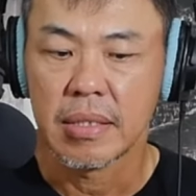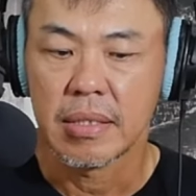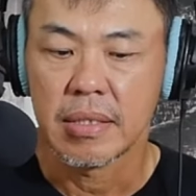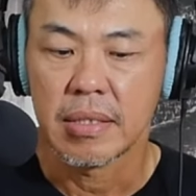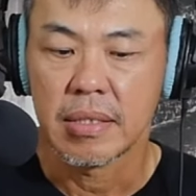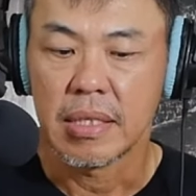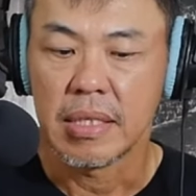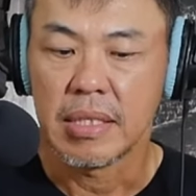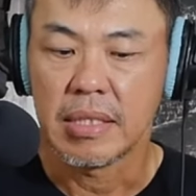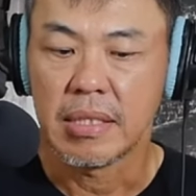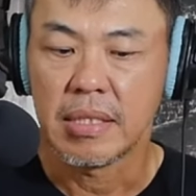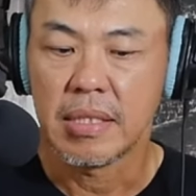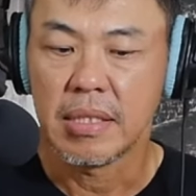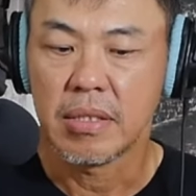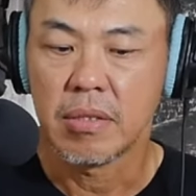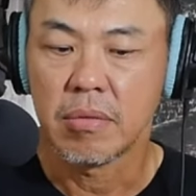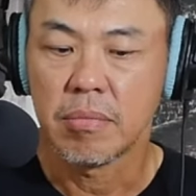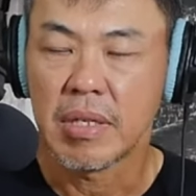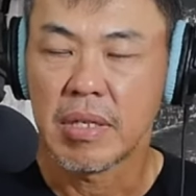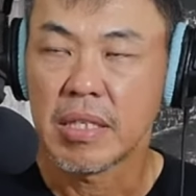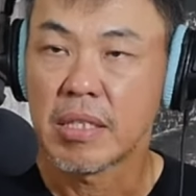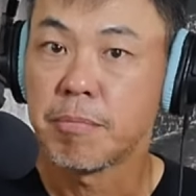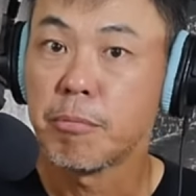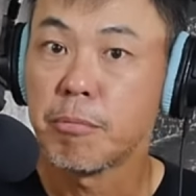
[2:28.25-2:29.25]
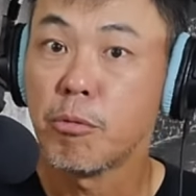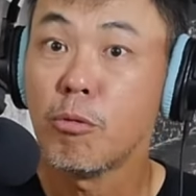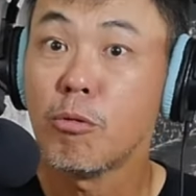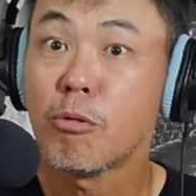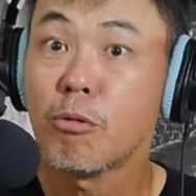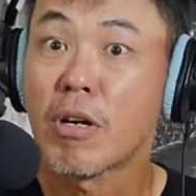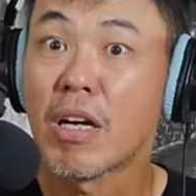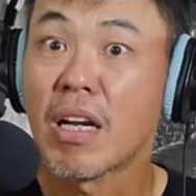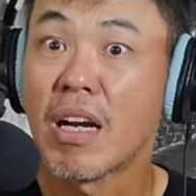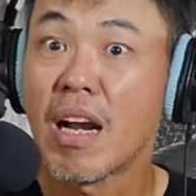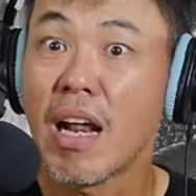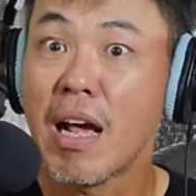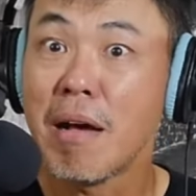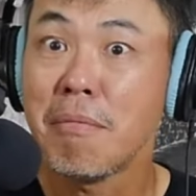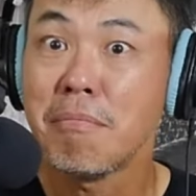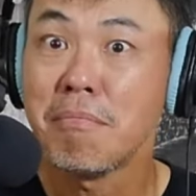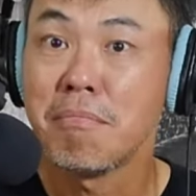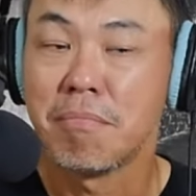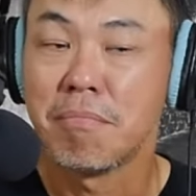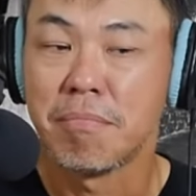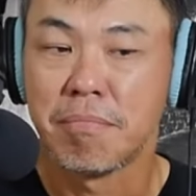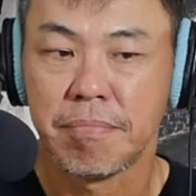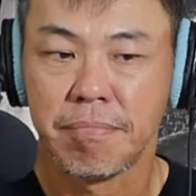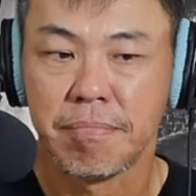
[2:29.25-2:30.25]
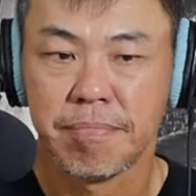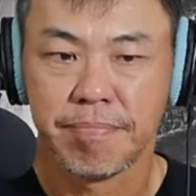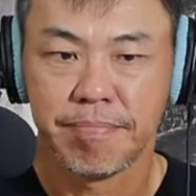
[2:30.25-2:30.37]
selisih cuma 10 gram